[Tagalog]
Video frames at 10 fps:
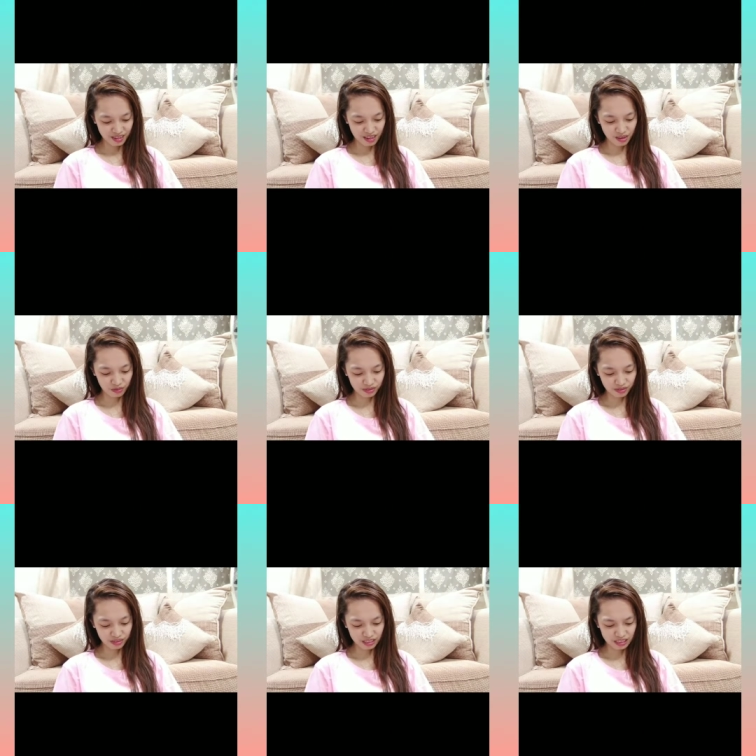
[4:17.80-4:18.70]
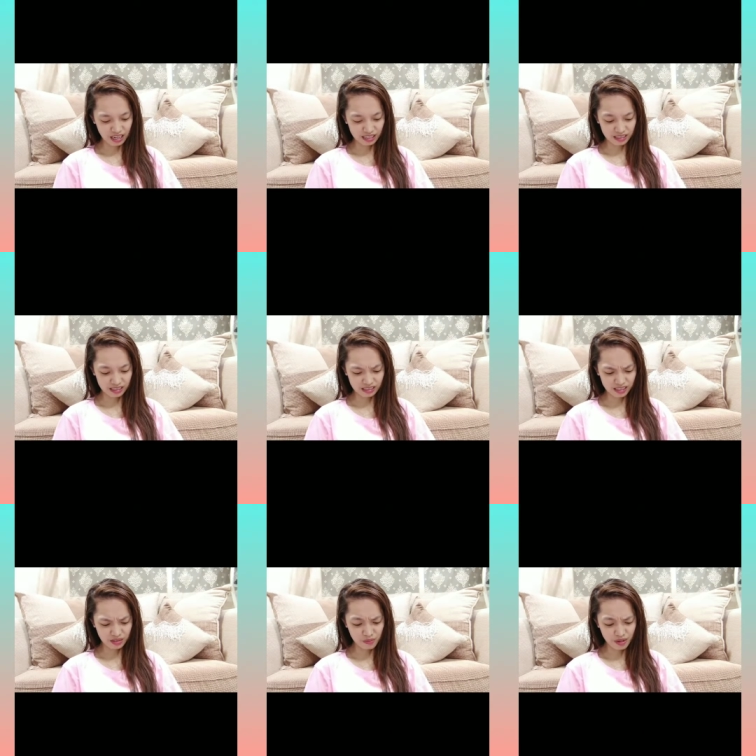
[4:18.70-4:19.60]
Ewan ko, jug.
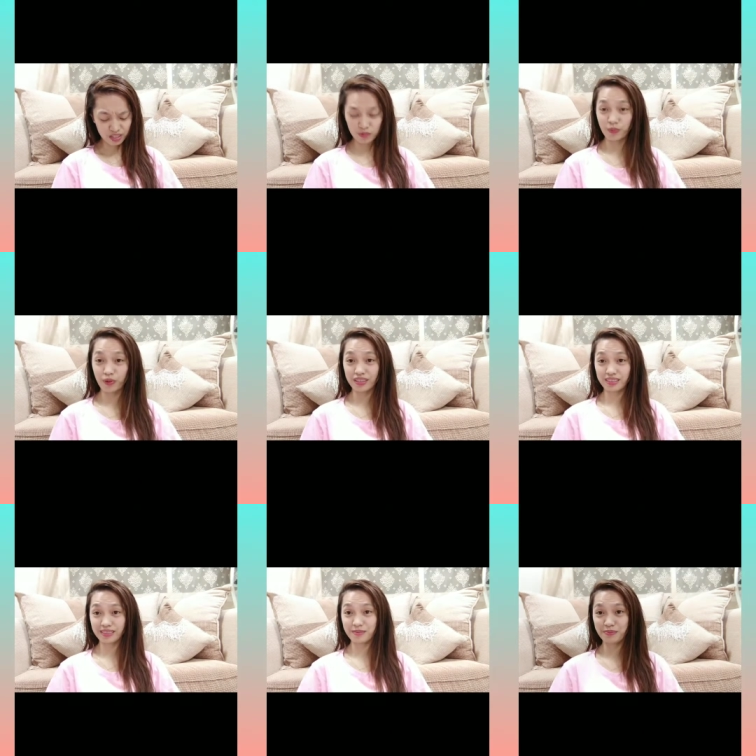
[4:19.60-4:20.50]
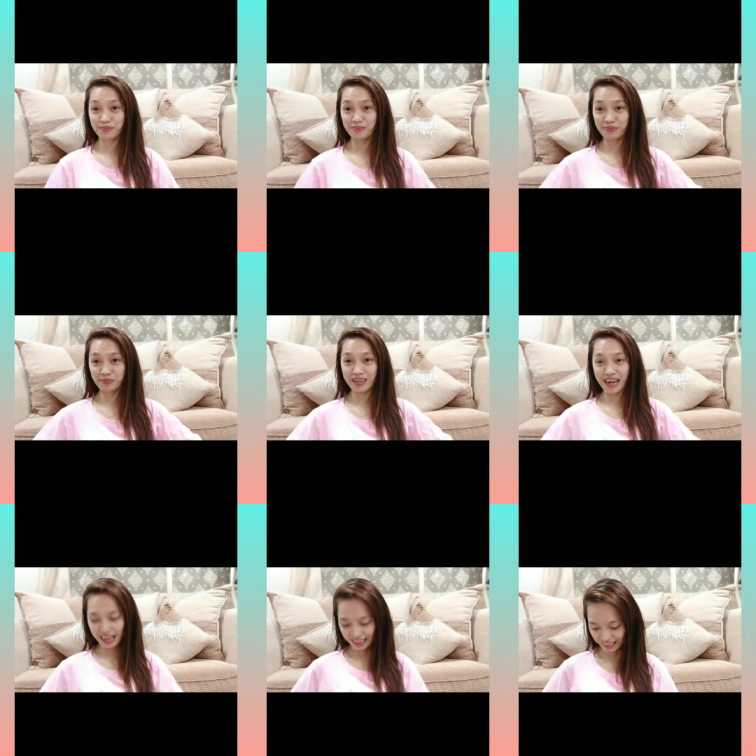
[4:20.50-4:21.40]
Ano ba? Sports
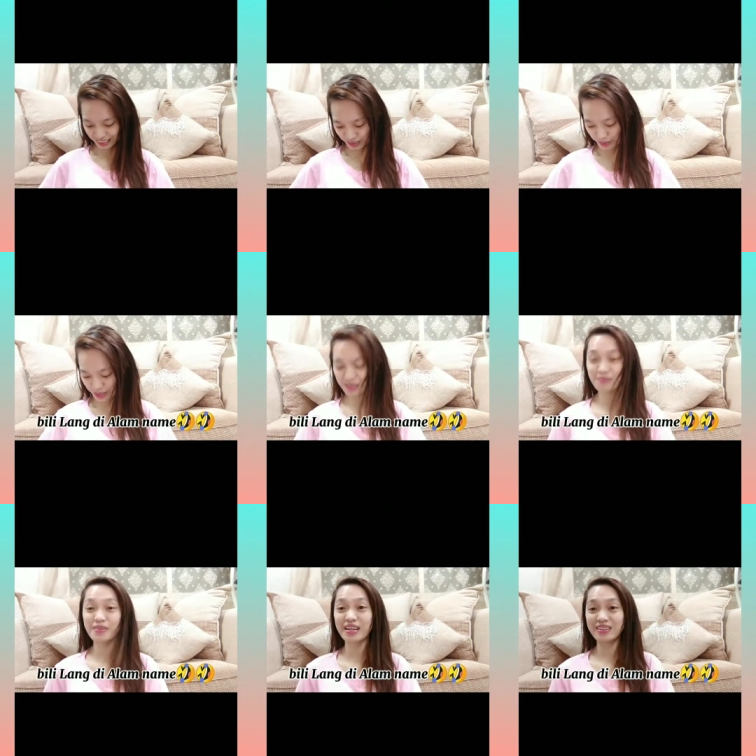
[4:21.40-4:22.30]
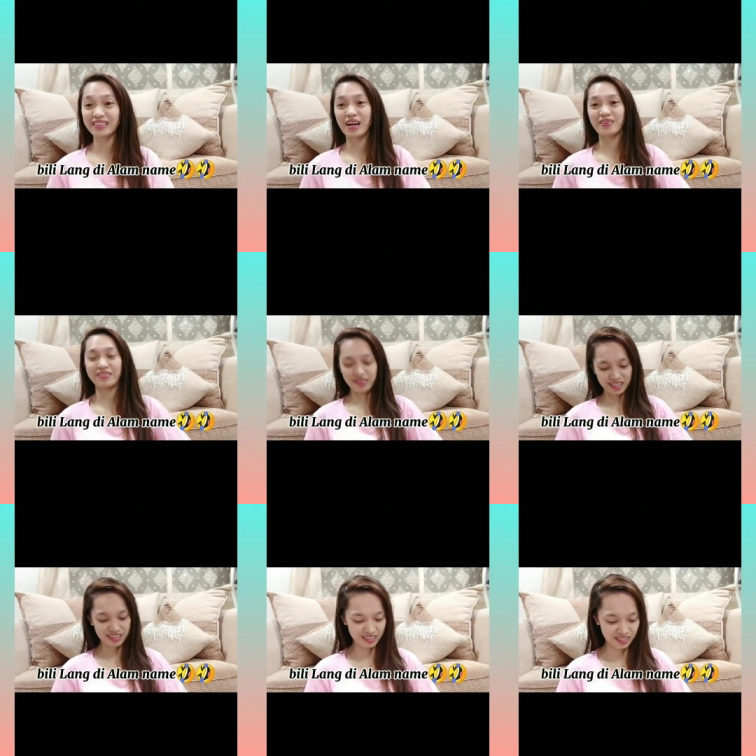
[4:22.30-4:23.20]
bra? Sports bra yung tawag
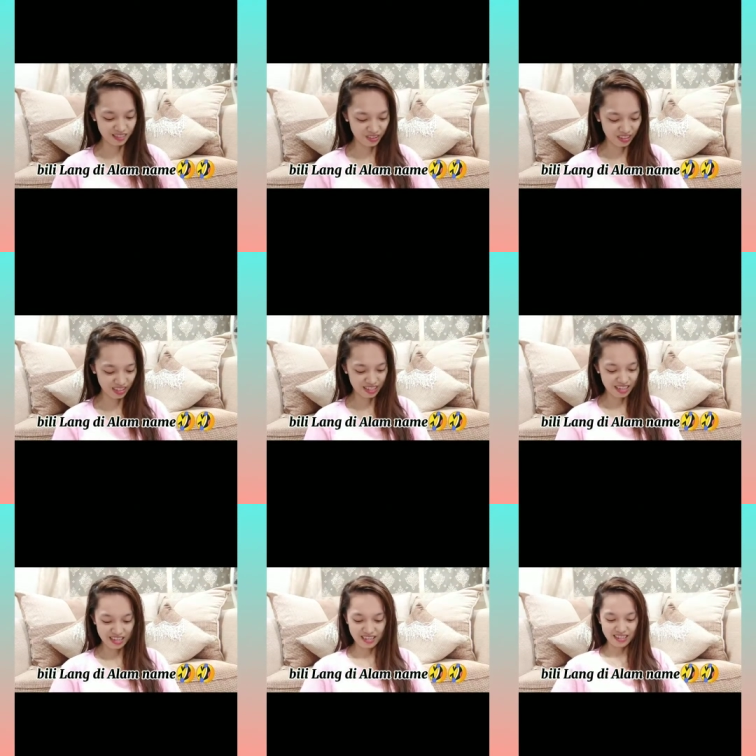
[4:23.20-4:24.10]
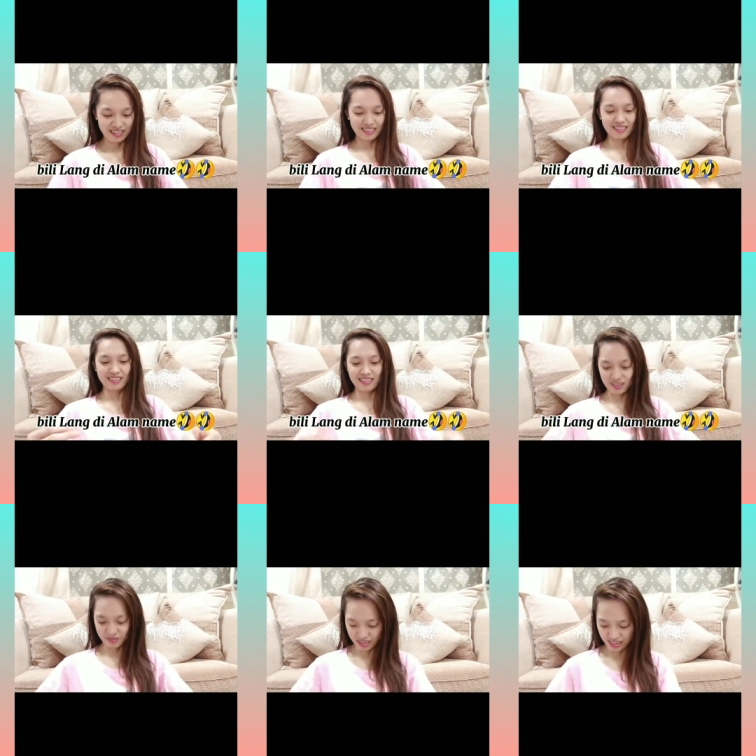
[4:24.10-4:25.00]
mga dito. Hindi,
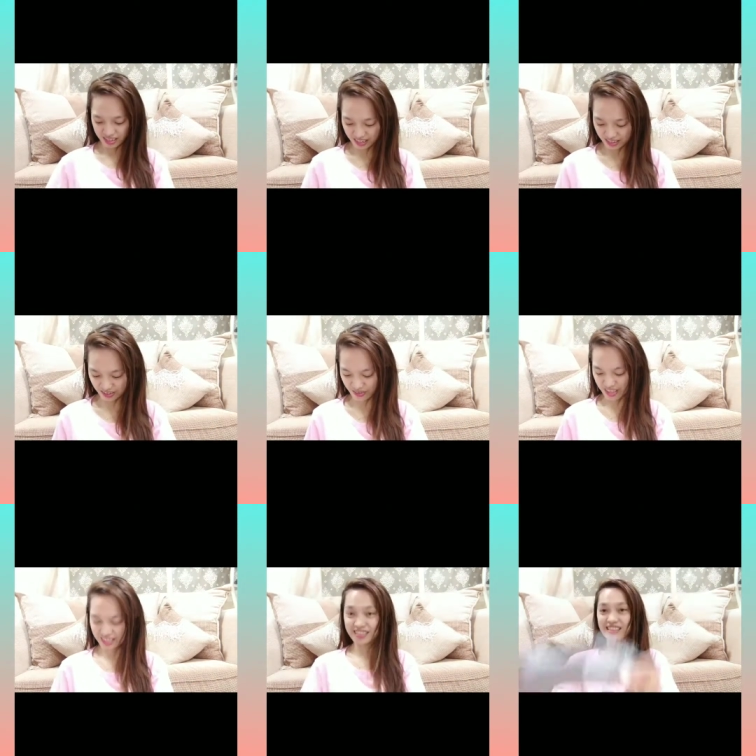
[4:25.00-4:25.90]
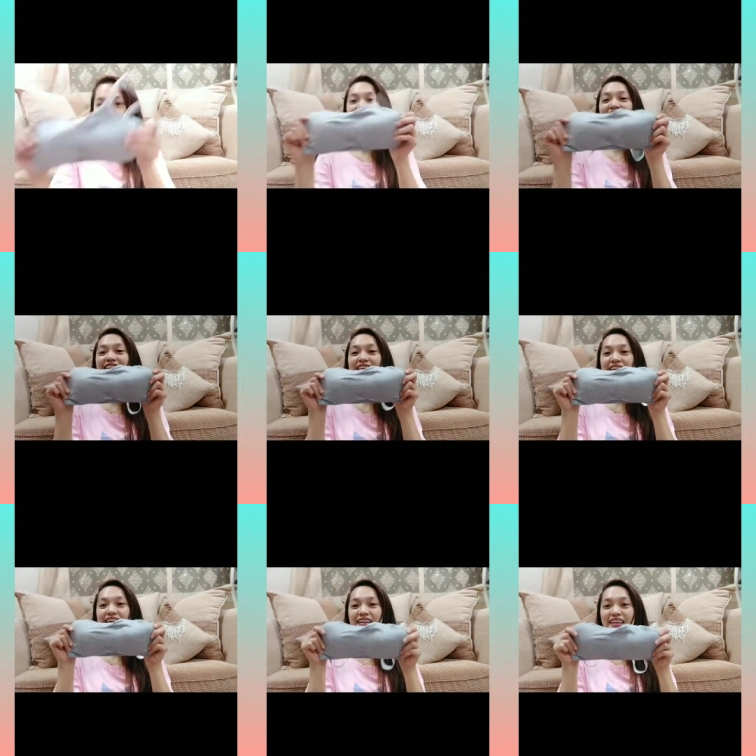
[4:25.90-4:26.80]
yeah, mga ganito. Wait.
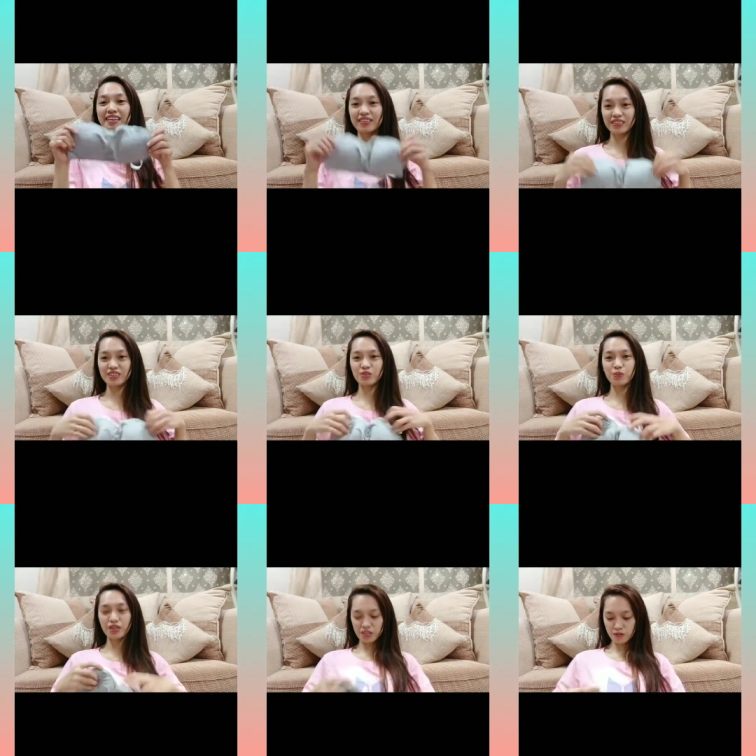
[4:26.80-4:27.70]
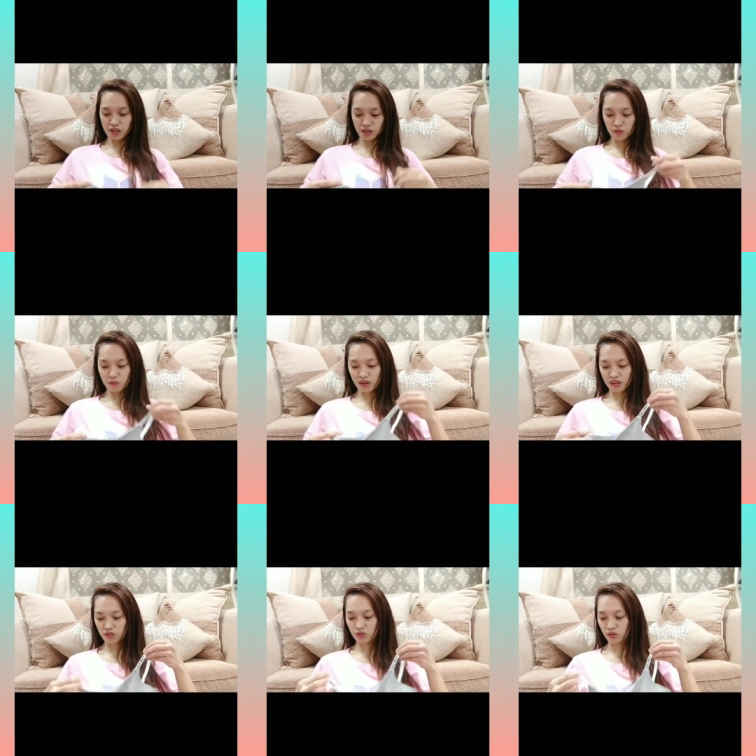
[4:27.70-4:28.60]
Tada! Okay, sports bra to
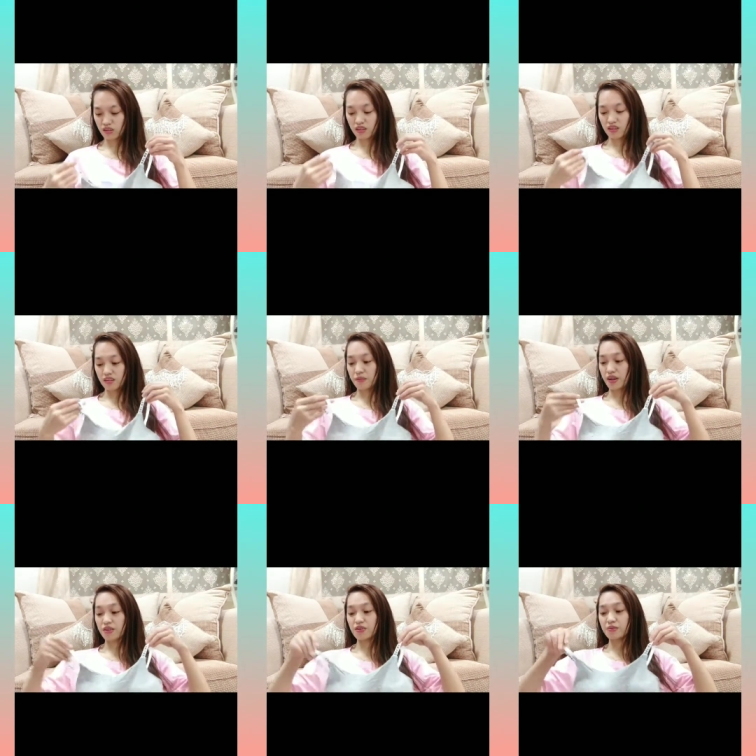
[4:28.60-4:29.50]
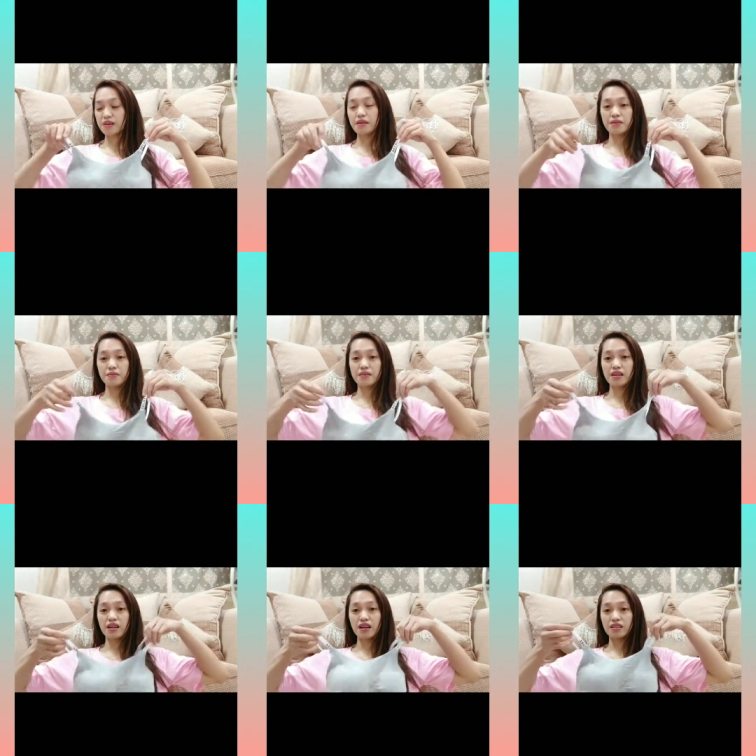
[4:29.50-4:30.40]
mga to. Pero yung mga may
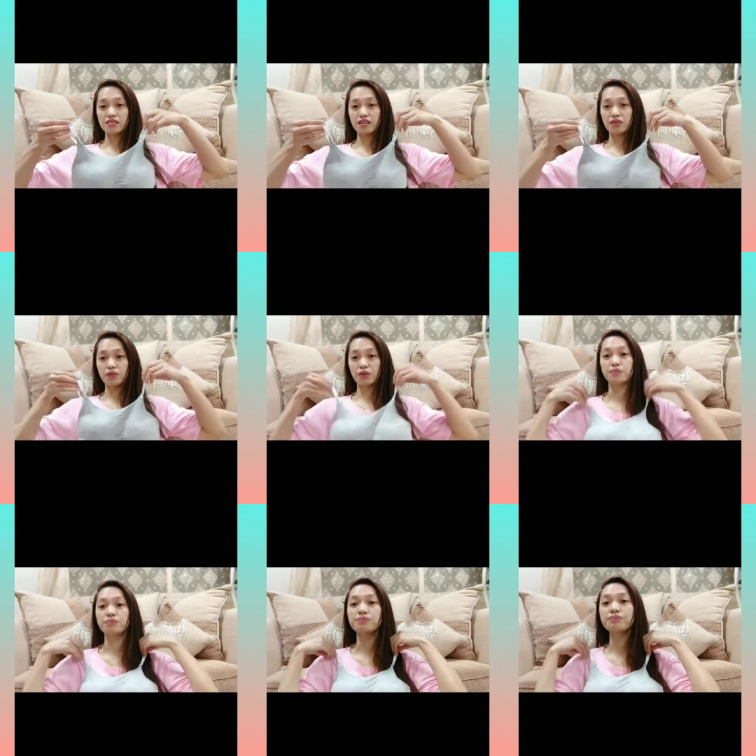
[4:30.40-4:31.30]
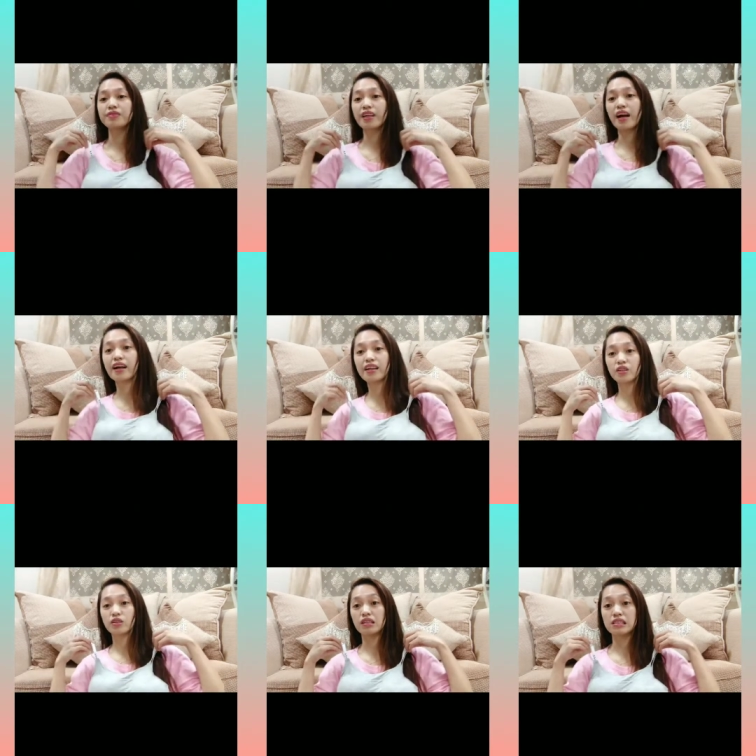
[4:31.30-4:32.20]
malalakas ang loob,
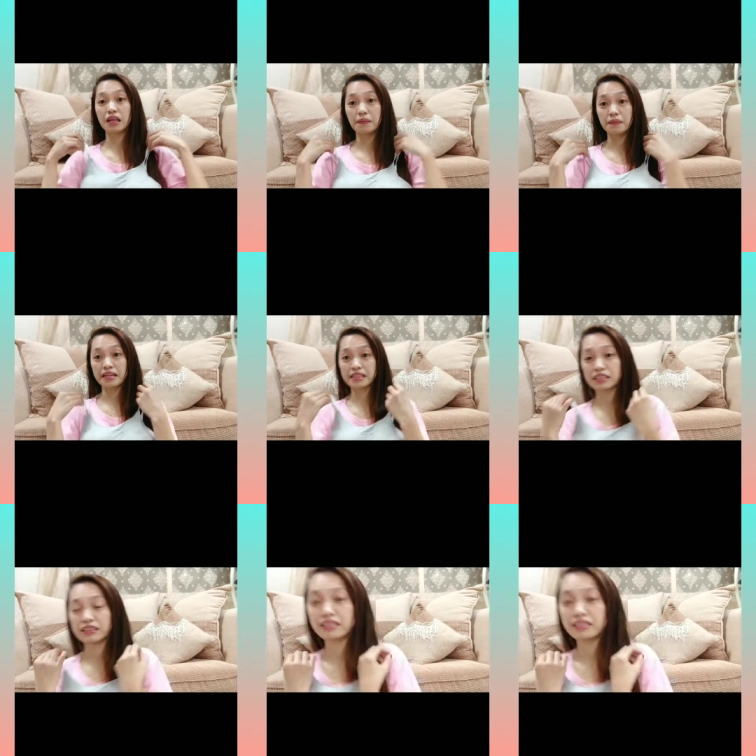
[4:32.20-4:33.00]
nakaganito, tas naka-blazer,